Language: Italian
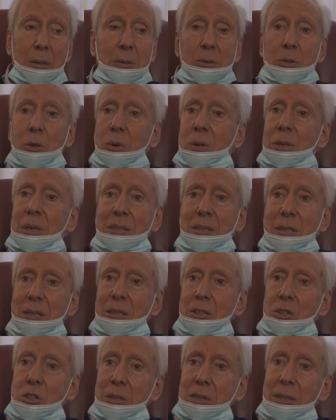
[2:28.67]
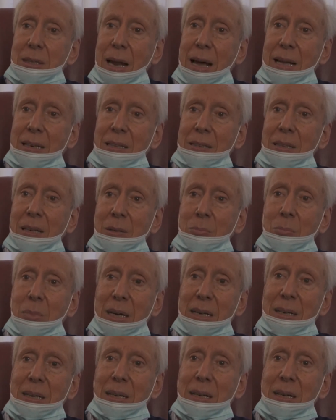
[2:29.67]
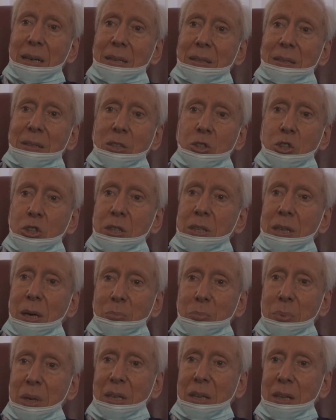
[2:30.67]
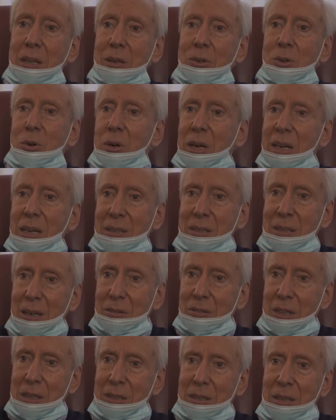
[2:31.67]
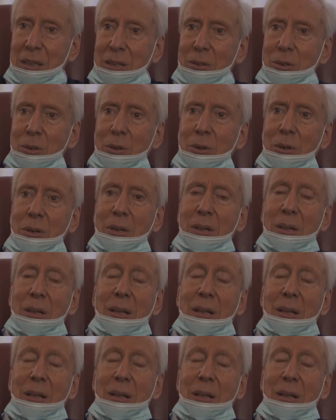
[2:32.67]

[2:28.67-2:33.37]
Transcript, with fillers: So, la sede centrale della Banca di Cina a Pechino è in Travertino,